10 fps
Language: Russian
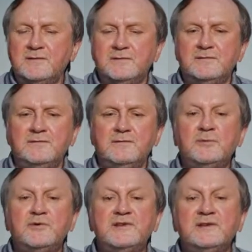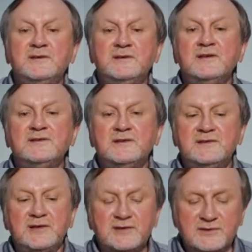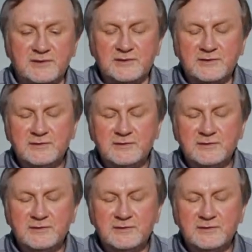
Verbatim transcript: Э, вопрос неоднозначный.